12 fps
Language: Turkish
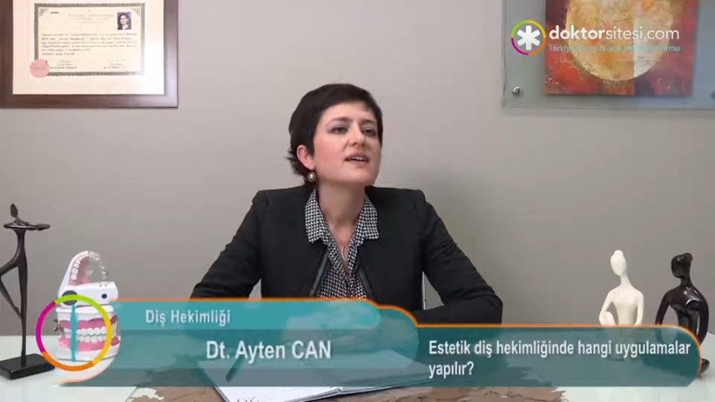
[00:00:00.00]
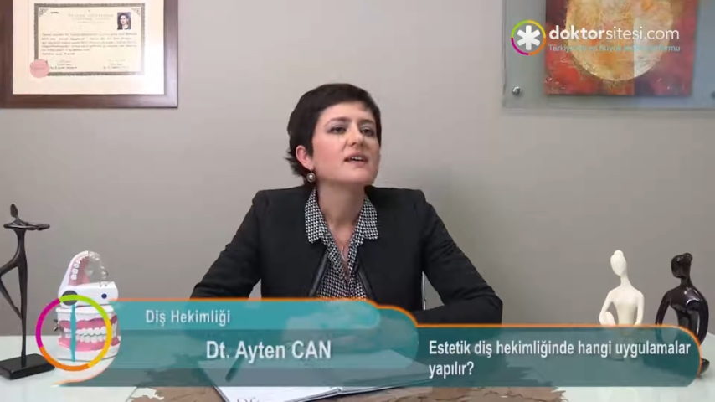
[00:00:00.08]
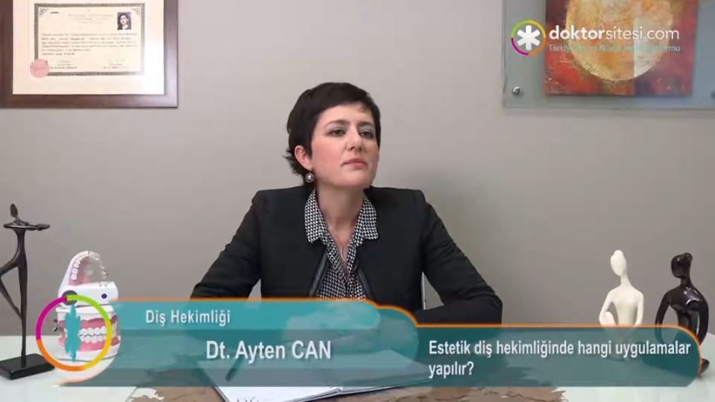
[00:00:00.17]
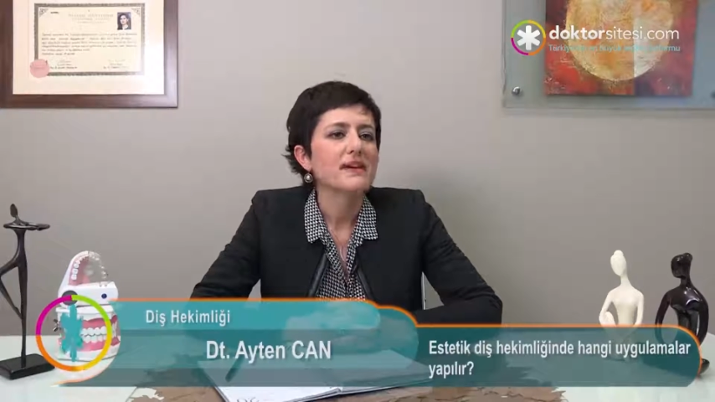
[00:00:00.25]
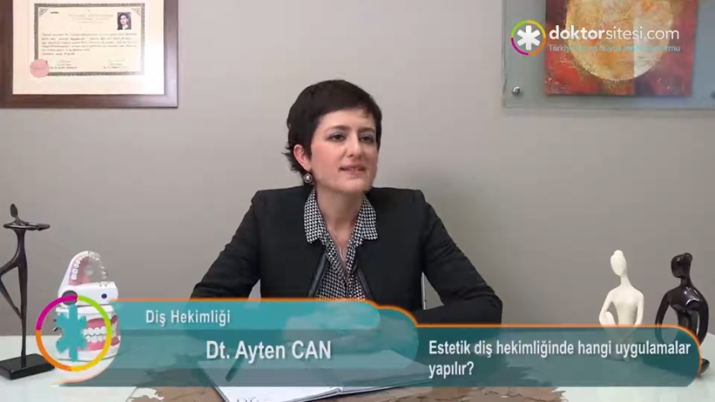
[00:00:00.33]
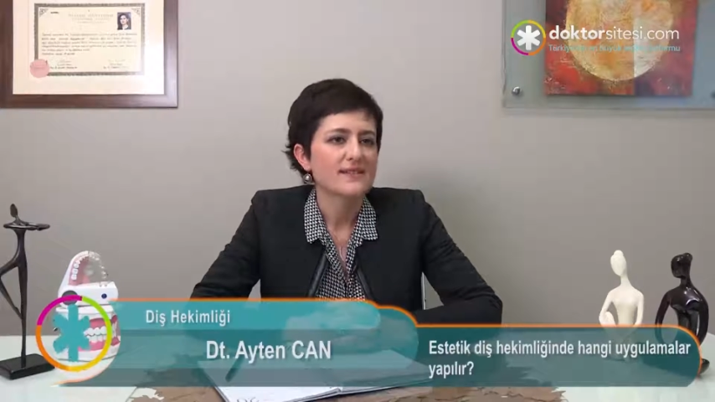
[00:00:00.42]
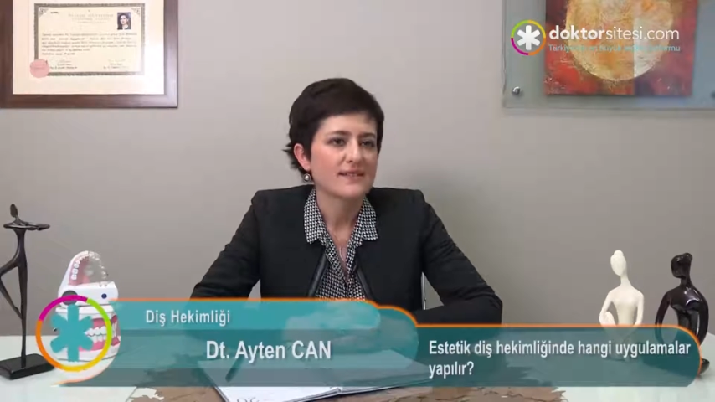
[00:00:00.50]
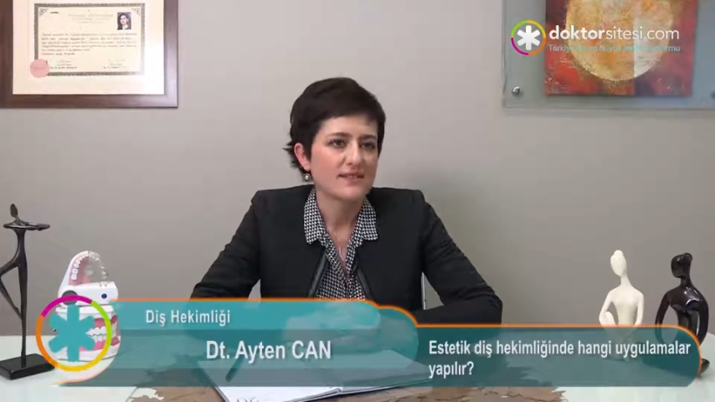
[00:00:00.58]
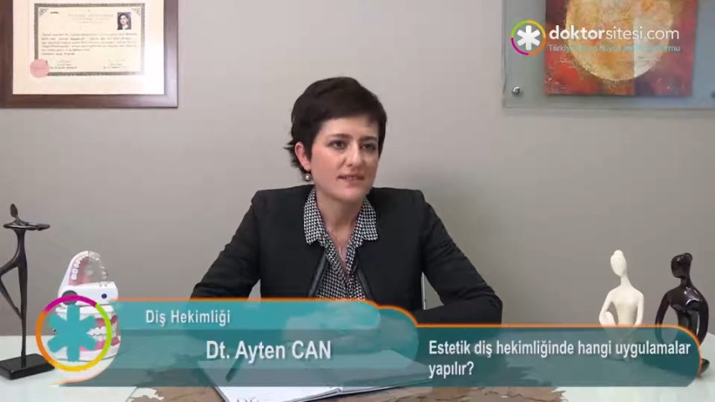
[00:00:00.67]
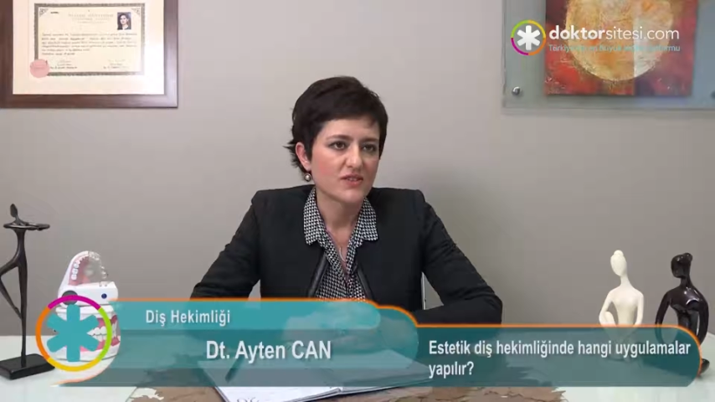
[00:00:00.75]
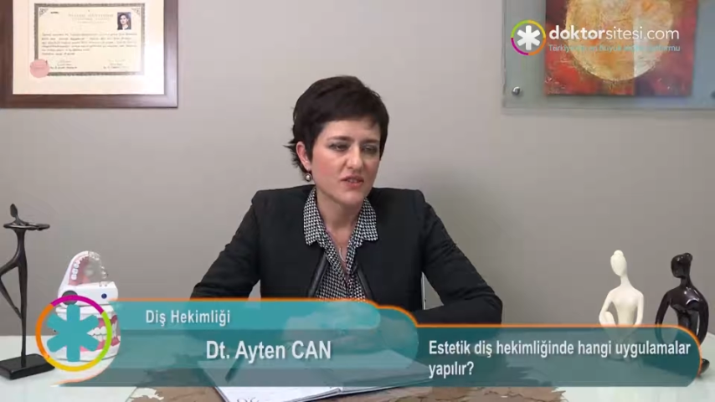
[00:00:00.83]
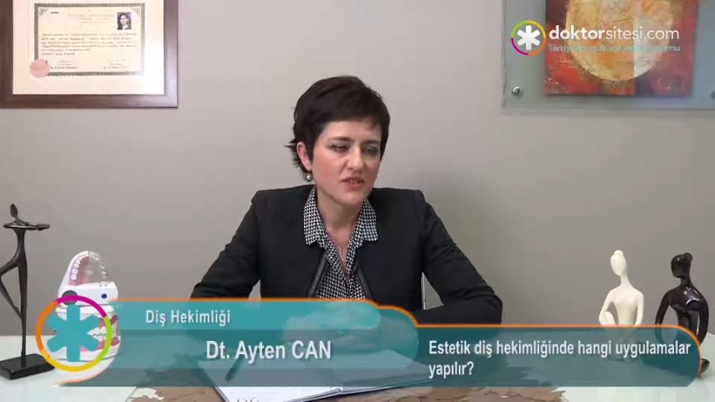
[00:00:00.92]
IMEX
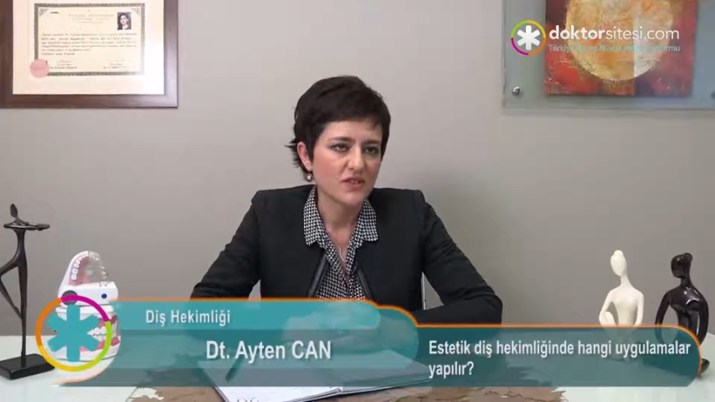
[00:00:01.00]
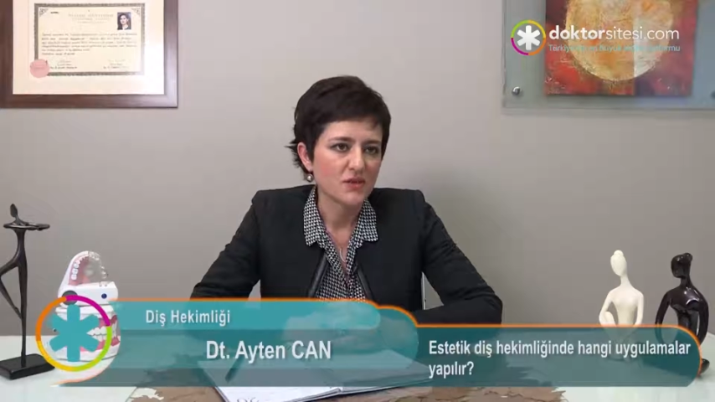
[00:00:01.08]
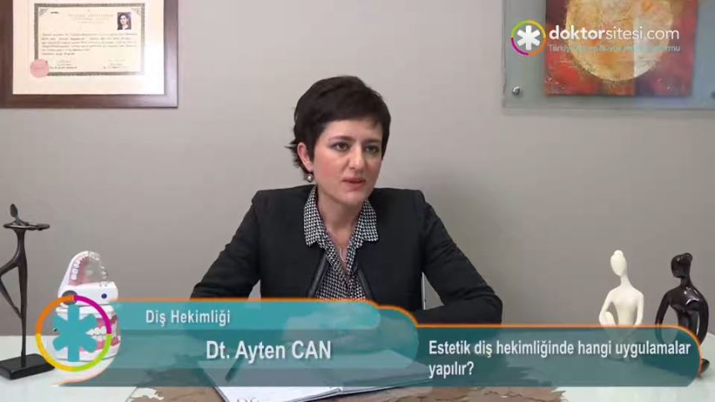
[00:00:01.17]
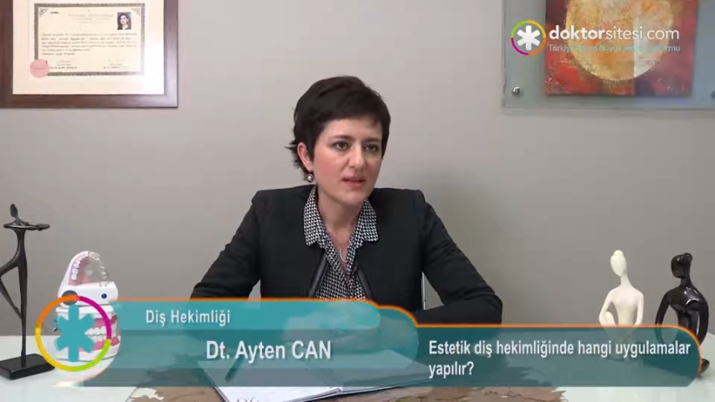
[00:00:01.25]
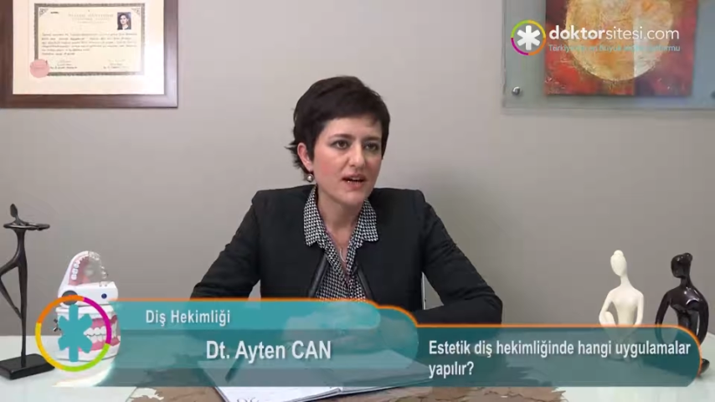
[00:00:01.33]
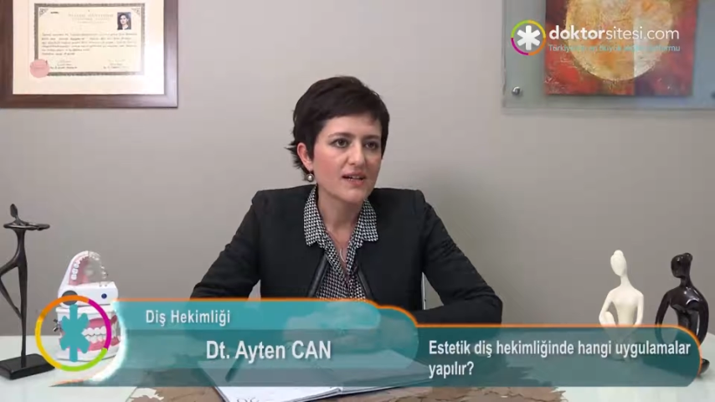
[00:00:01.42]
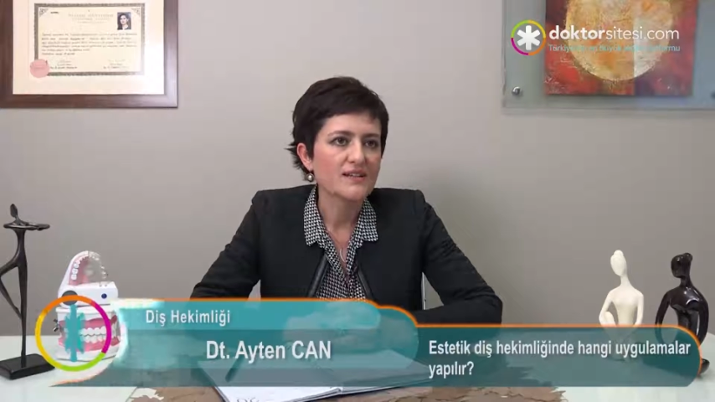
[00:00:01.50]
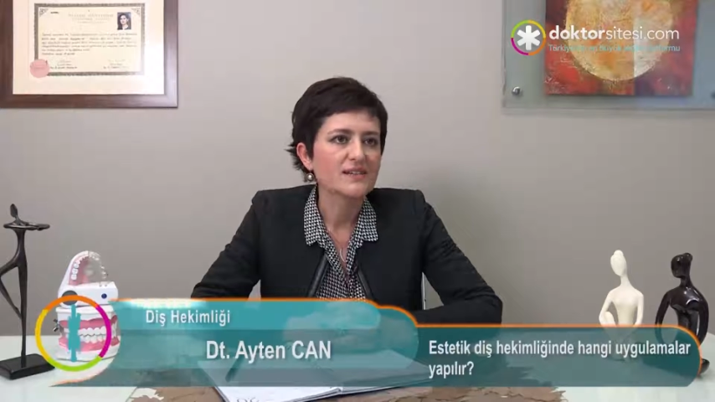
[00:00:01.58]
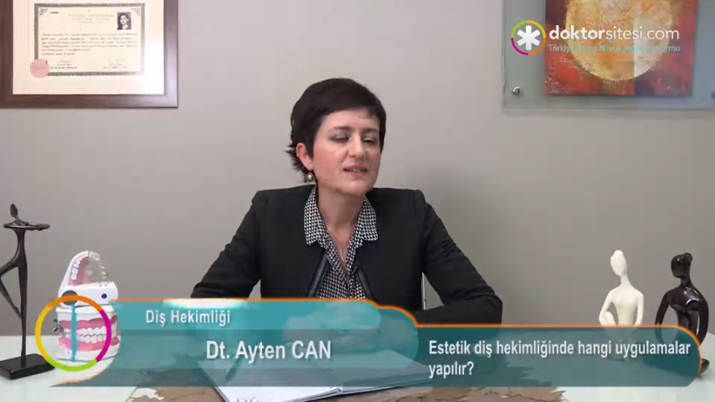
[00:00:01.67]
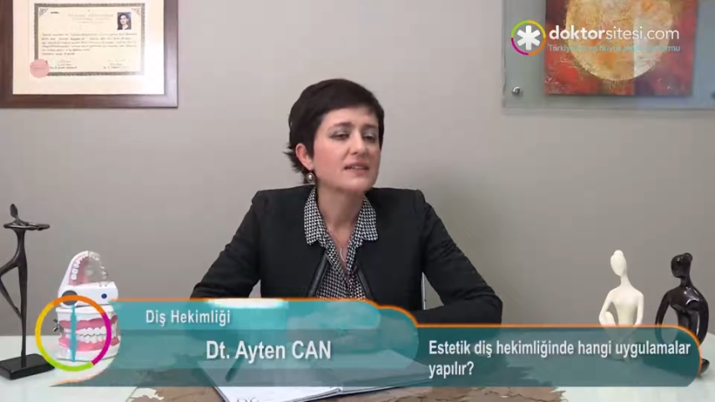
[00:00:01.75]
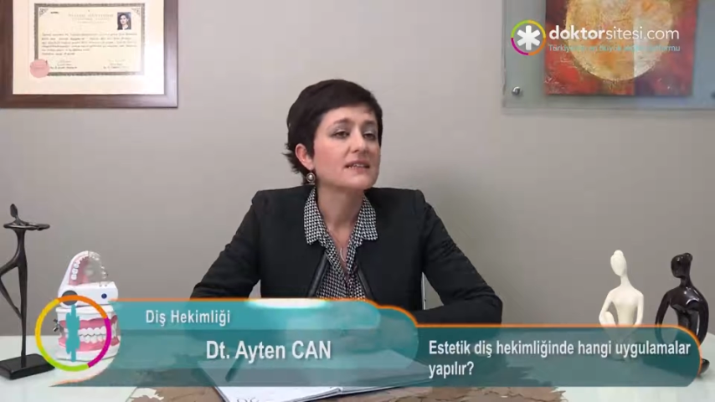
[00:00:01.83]
çalışmalar,